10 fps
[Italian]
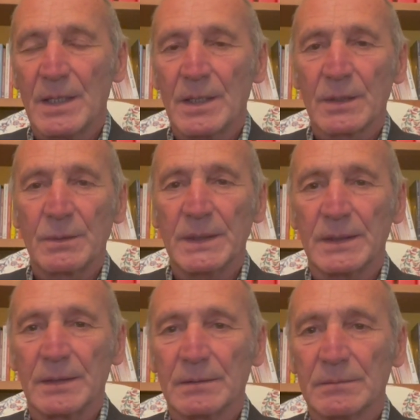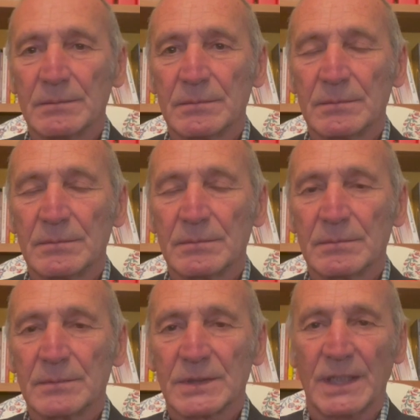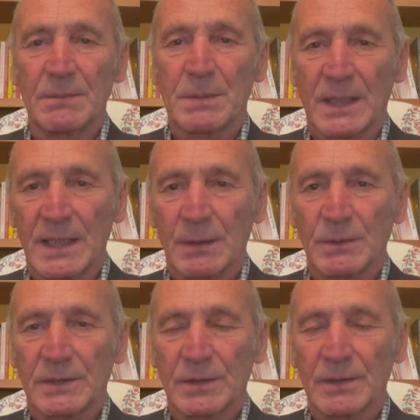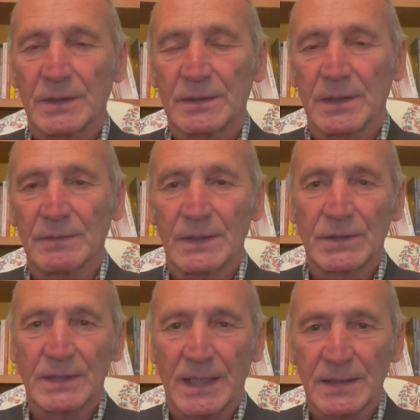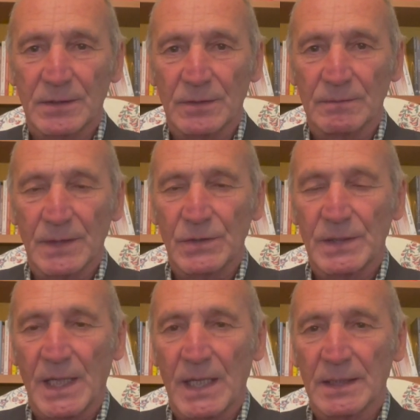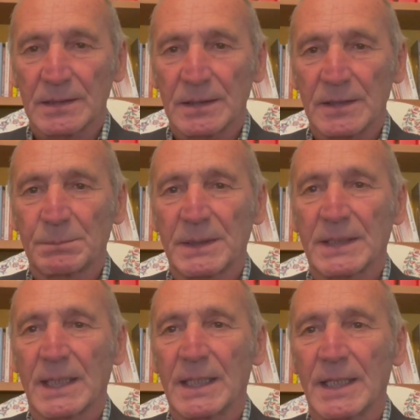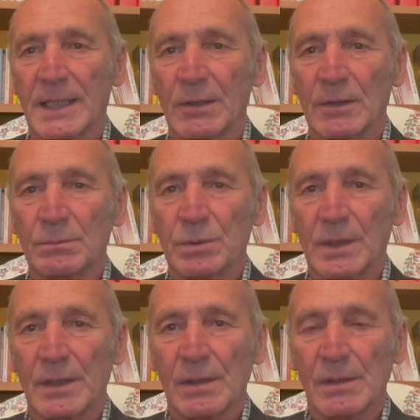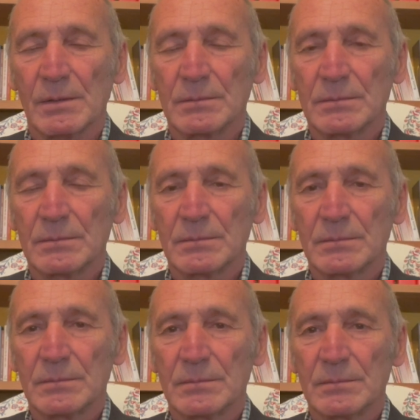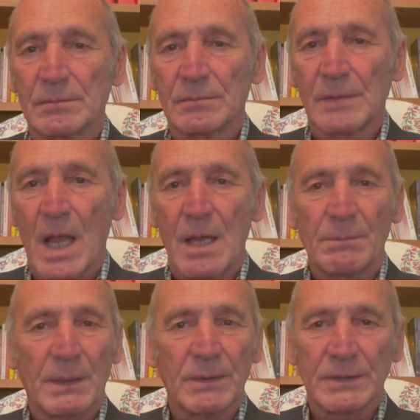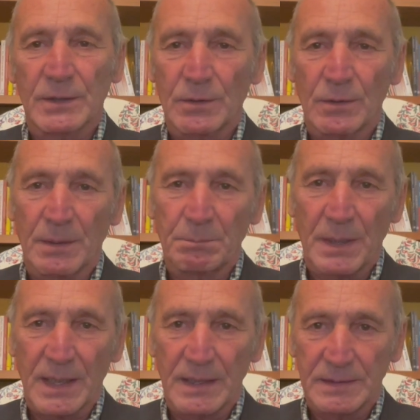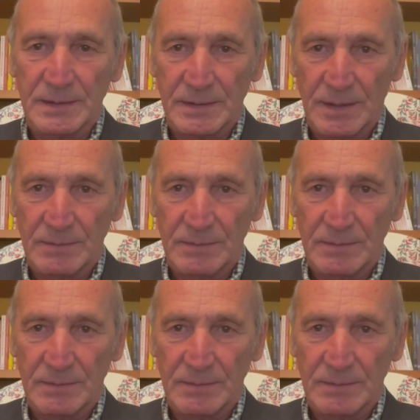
Quindi Sembra che la questione sia vaccinarsi o non vaccinarsi, rispettare le regole oppure no. Ma questa è solo l'apparenza.